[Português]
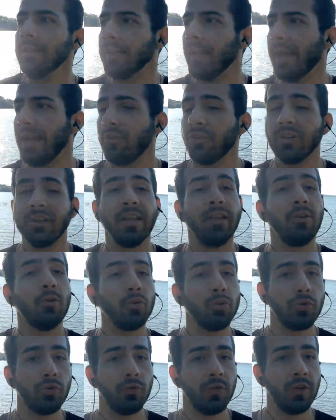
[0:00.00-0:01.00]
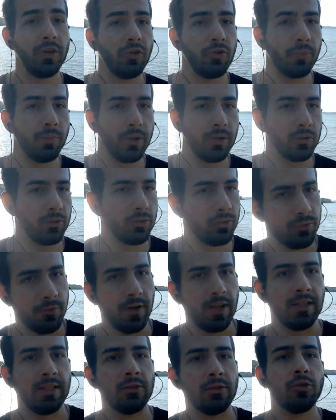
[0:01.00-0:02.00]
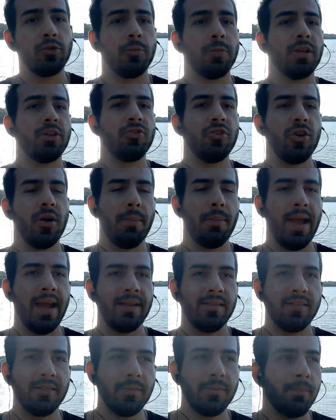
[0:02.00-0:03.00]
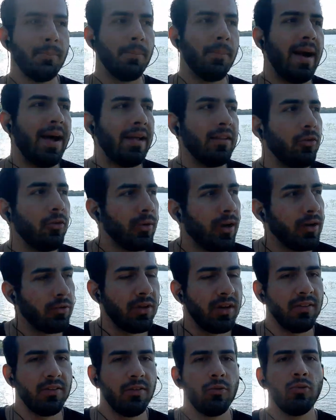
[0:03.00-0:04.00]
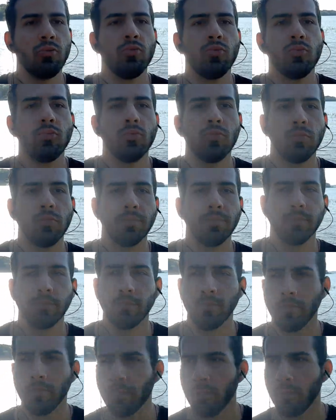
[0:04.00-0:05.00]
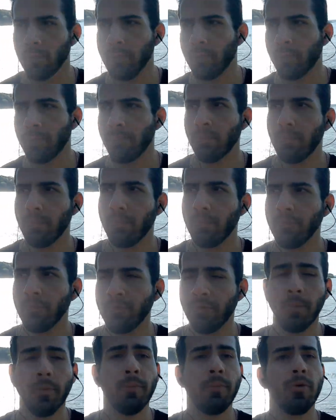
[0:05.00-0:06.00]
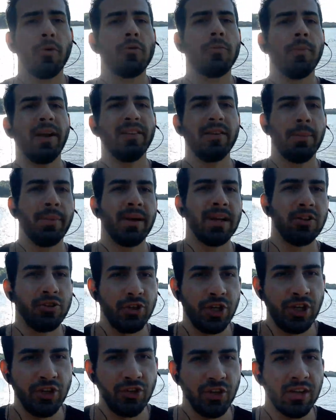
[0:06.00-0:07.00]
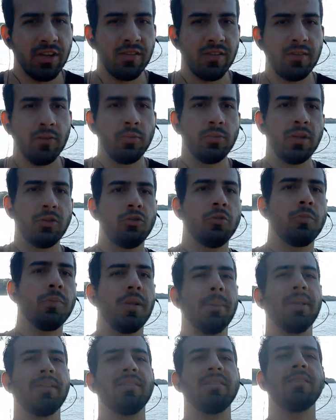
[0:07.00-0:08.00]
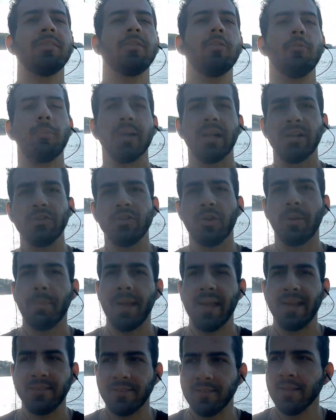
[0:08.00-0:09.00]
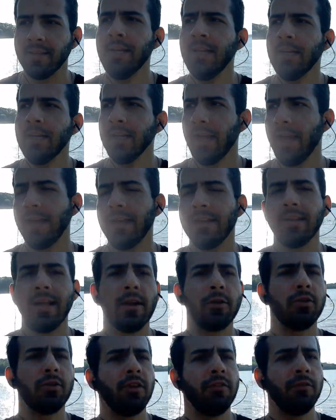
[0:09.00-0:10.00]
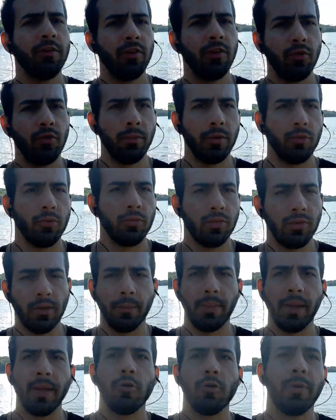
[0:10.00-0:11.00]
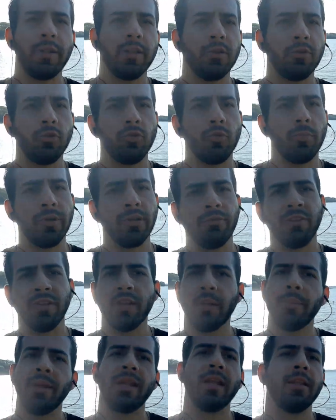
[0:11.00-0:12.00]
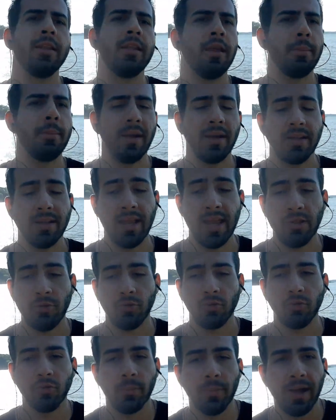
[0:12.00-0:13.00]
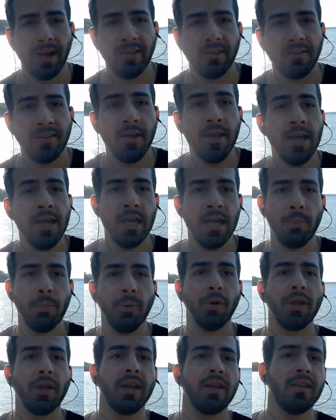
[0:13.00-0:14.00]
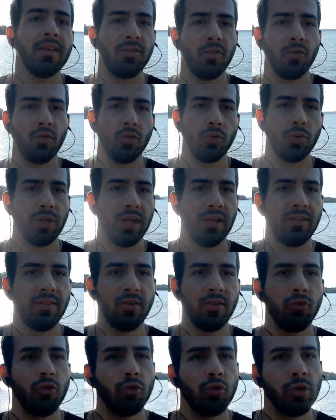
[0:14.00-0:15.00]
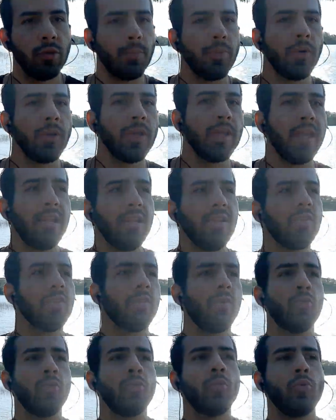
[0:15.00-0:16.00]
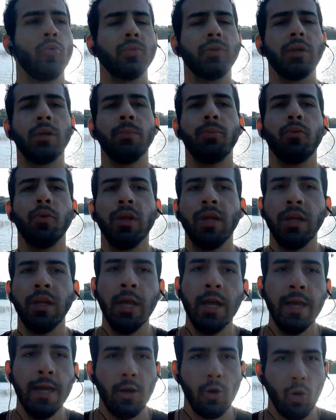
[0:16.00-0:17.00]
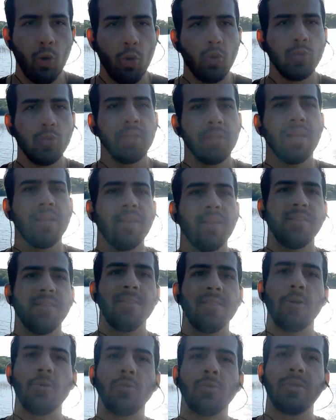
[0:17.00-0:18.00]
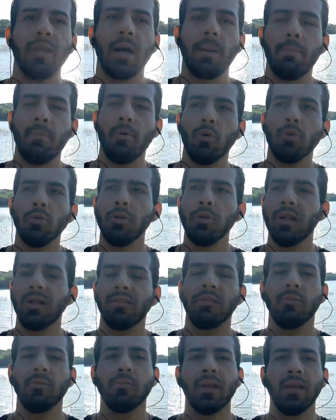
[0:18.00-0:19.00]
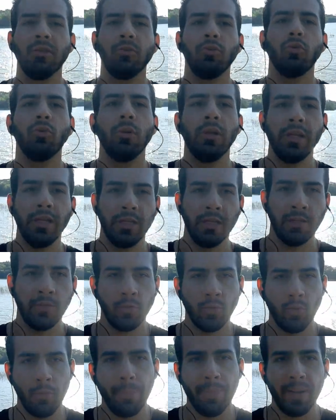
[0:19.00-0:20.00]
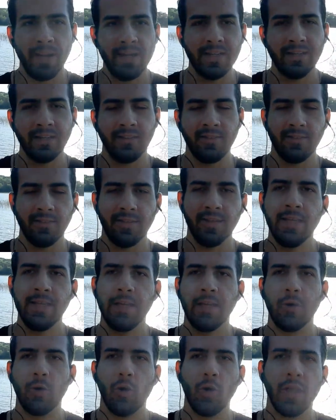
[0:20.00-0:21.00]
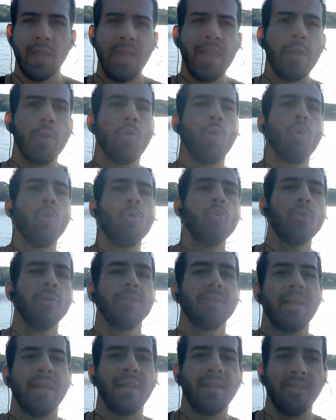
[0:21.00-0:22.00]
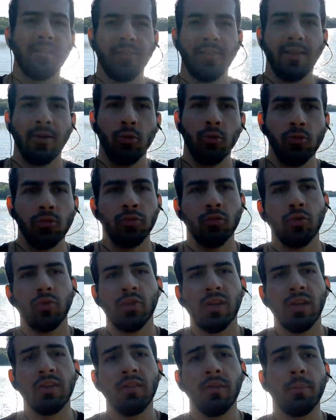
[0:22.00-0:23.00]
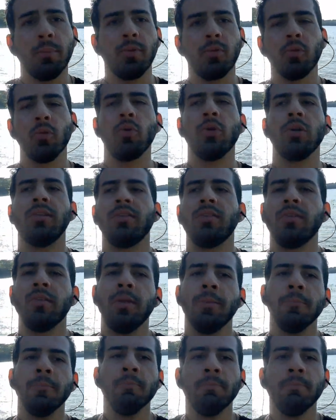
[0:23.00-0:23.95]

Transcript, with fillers: Né? Já tem outros vídeos meus falando sobre diabetes, mas eu quero trazer um, um de forma um pouco mais abrangente a questão da suplementação para diabetes. E claro, tem vídeos meus também comentando sobre vitamina D, magnésio e tudo mais. E por que, que esses nutrientes ajudam? Porque eles vão contribuir ou na questão da modulação da insulina no pâncreas e ou na questão dos receptores